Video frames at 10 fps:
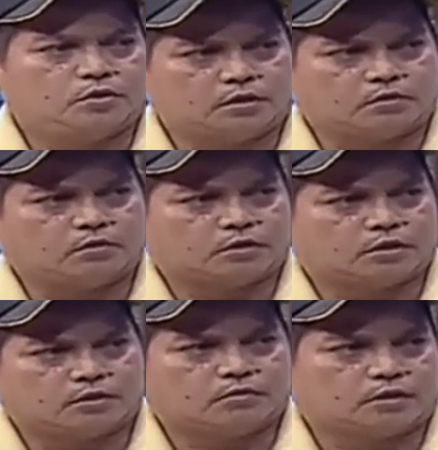uh, dari
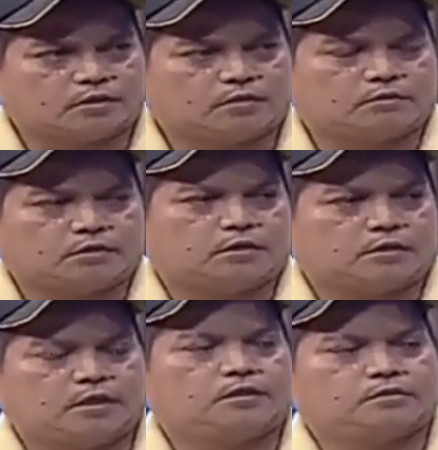kota ke kota ke
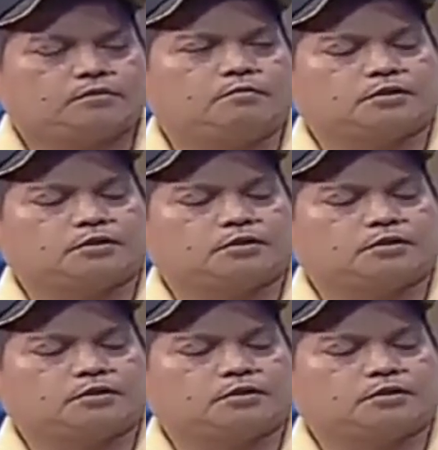kota kayaknya